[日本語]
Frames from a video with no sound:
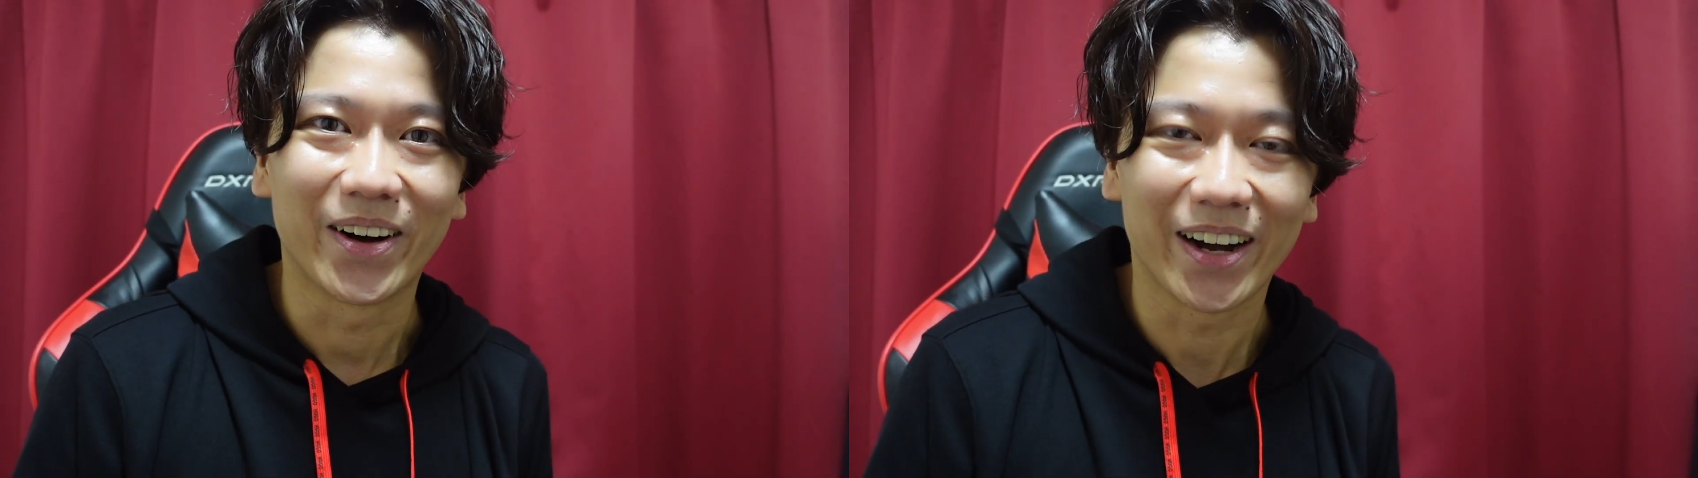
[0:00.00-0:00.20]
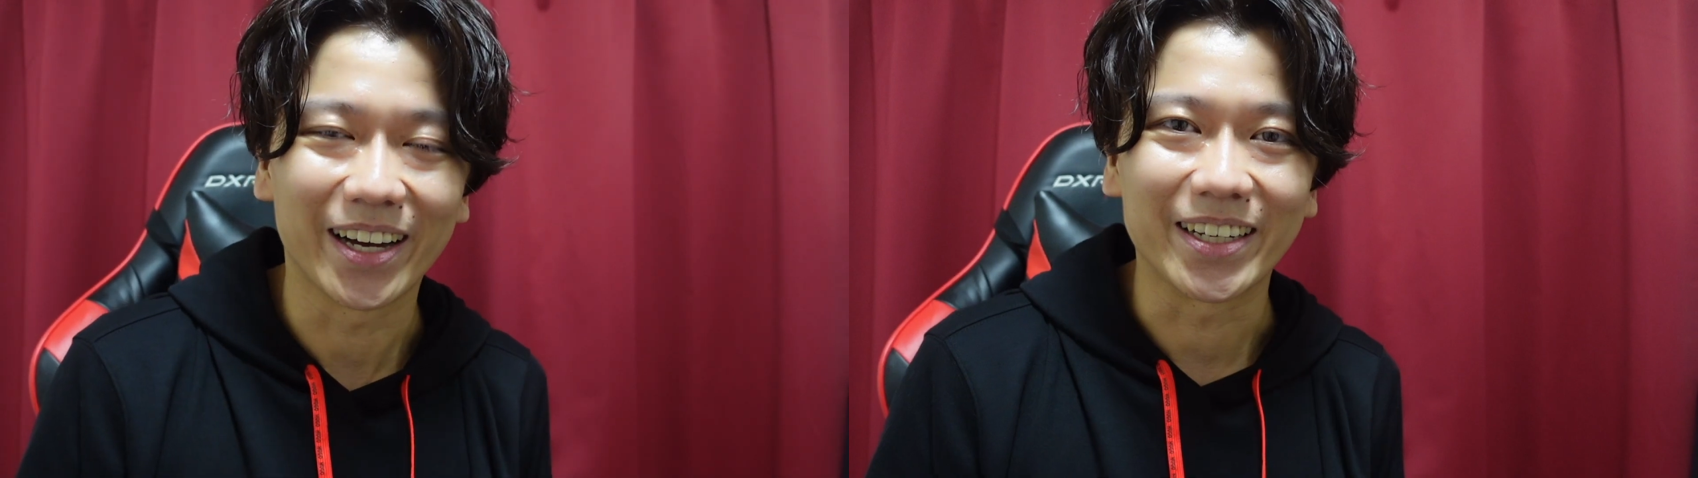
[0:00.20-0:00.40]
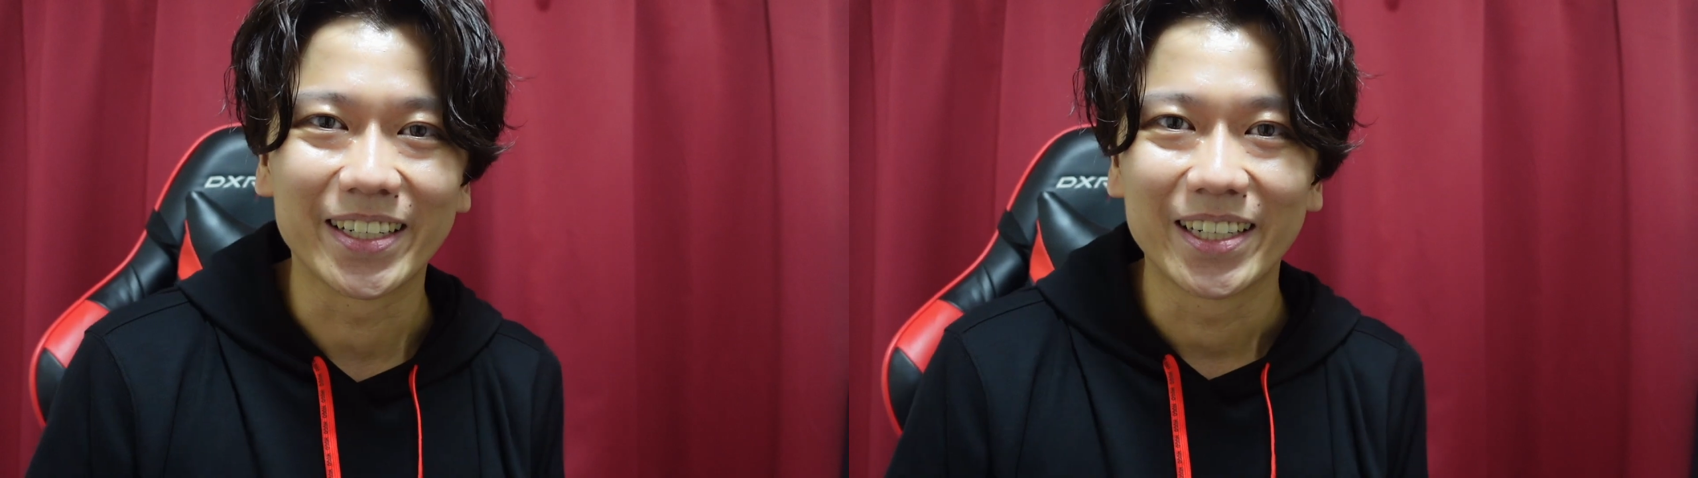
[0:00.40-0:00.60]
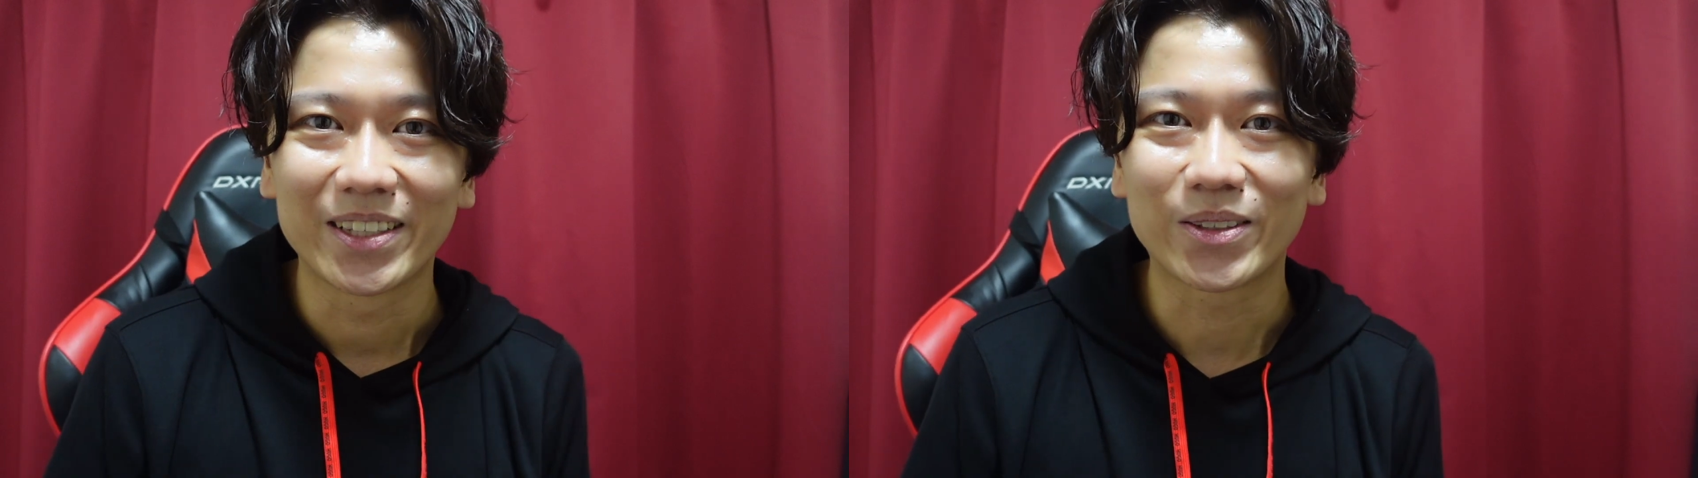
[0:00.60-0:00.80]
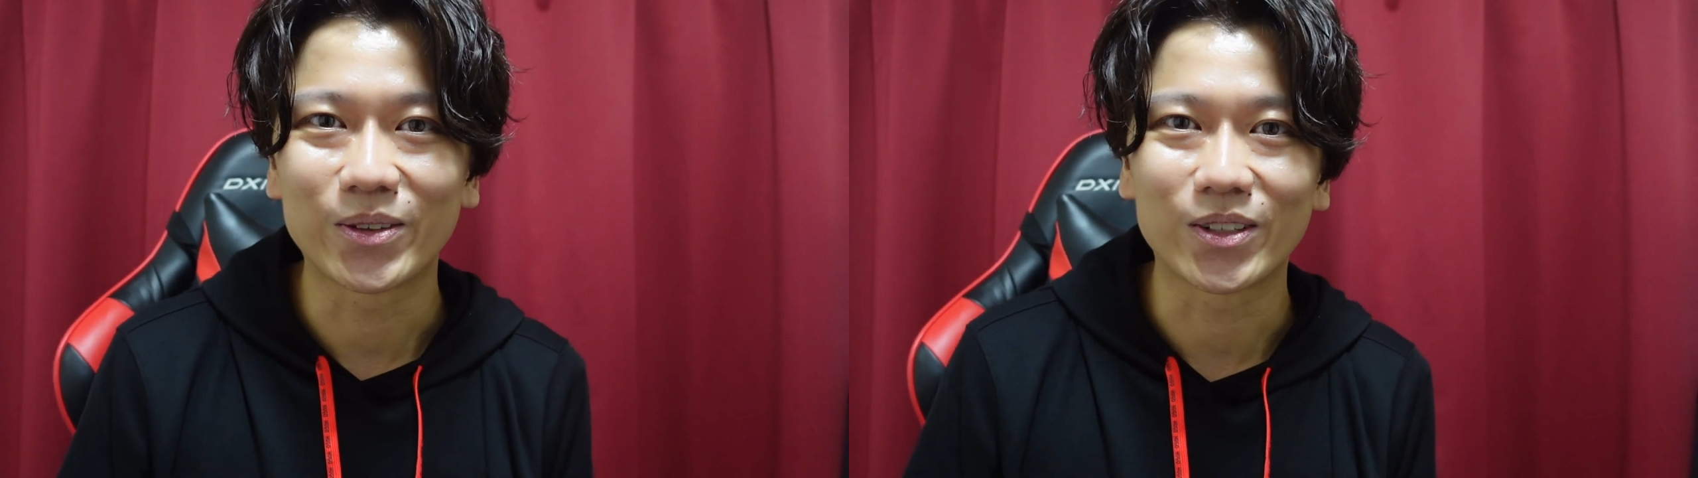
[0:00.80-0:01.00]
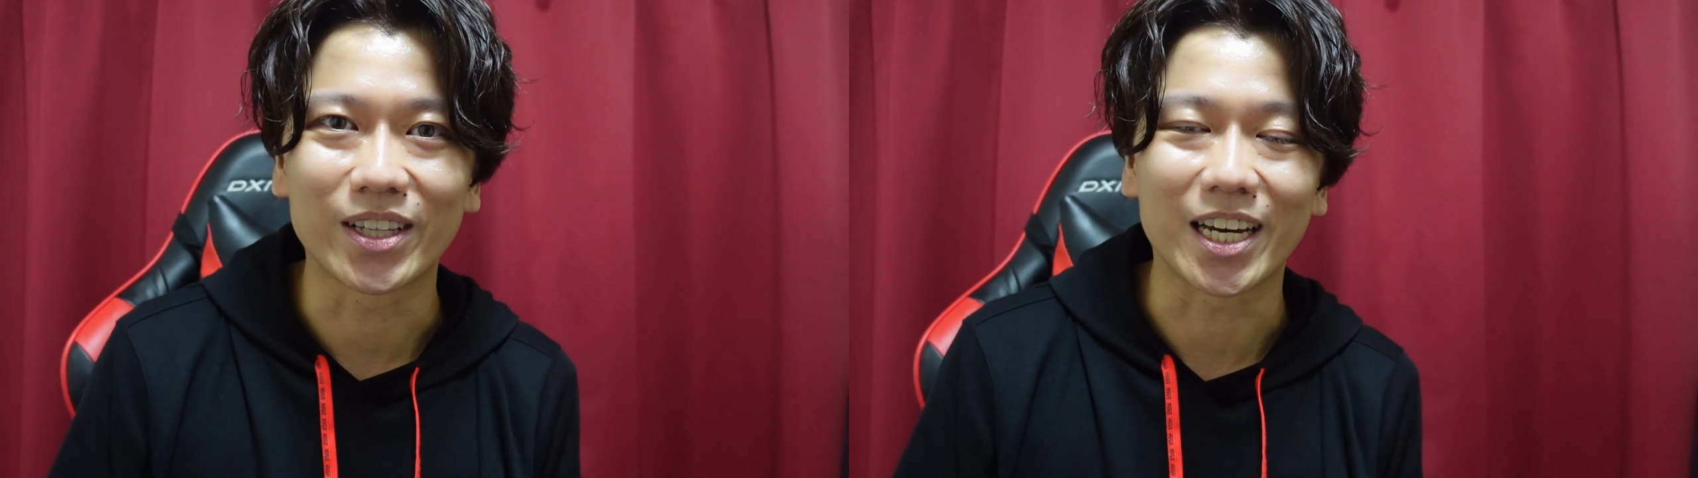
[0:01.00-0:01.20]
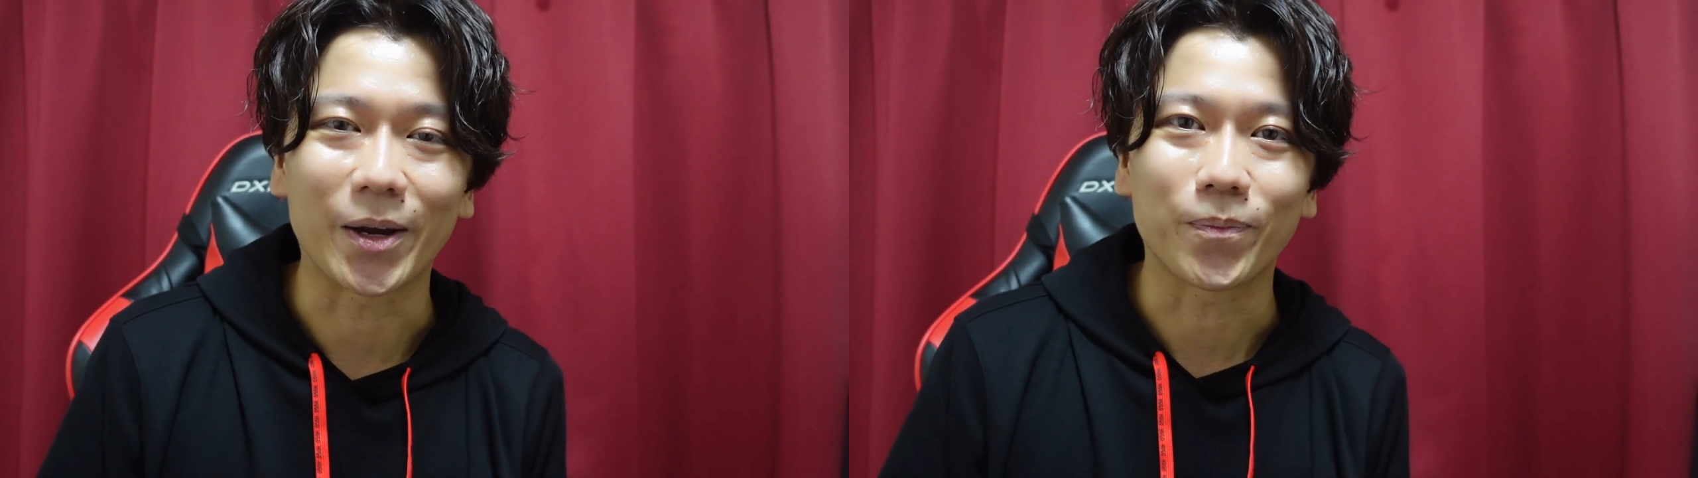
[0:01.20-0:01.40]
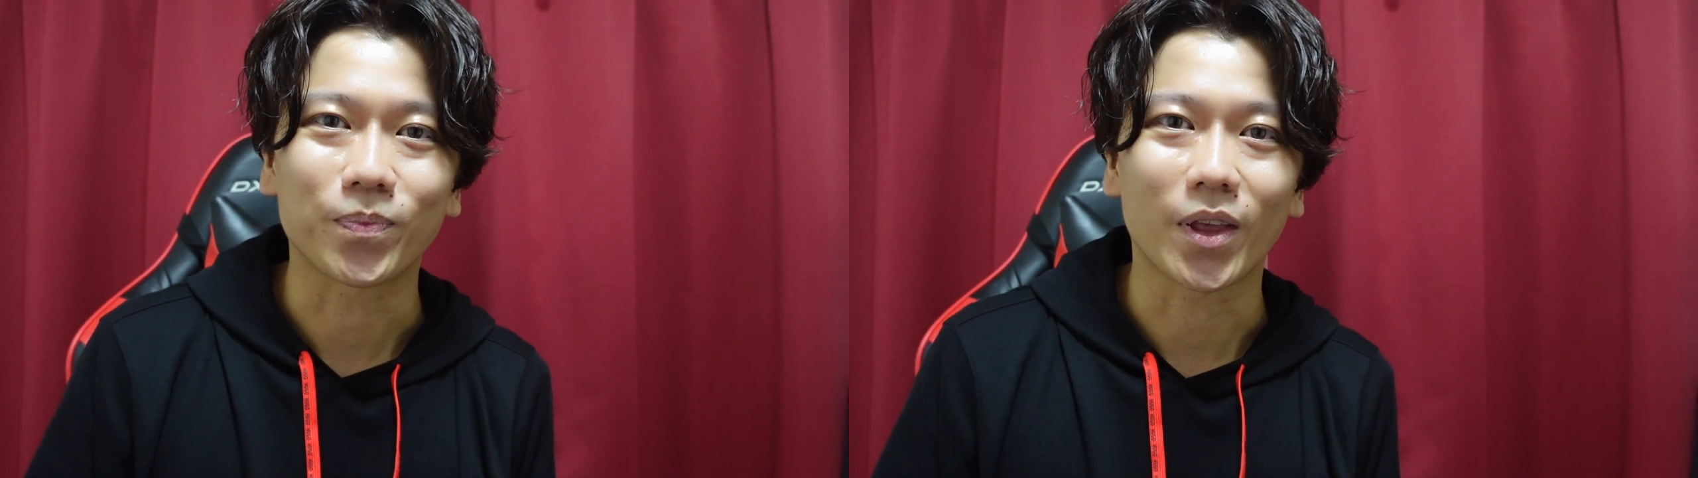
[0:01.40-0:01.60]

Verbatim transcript: はいということで、